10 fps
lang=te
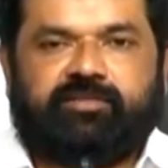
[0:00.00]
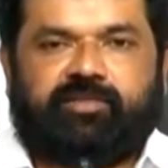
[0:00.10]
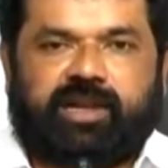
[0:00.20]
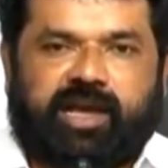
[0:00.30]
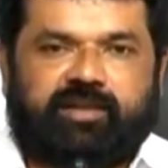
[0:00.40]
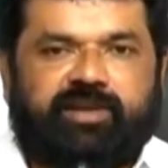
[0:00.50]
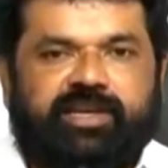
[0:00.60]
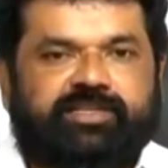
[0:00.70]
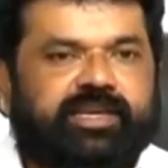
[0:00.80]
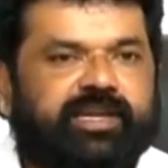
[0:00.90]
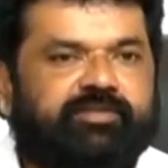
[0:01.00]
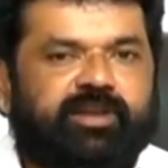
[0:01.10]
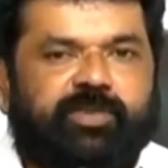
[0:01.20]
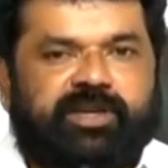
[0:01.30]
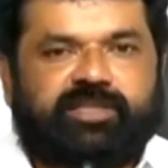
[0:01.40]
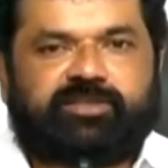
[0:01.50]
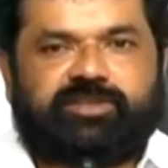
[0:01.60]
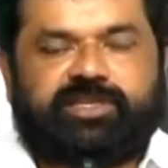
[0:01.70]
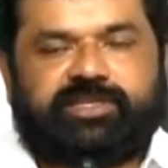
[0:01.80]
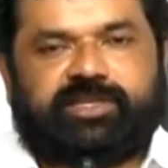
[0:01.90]
వాళ్ళు ఆహ్వానించగానే వీళ్ళు
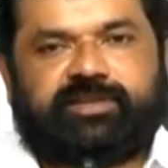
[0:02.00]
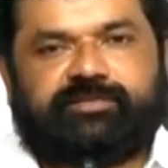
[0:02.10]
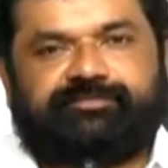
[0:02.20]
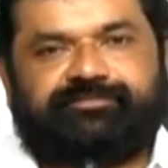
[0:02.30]
పరిగెత్తుకొచ్చేశారు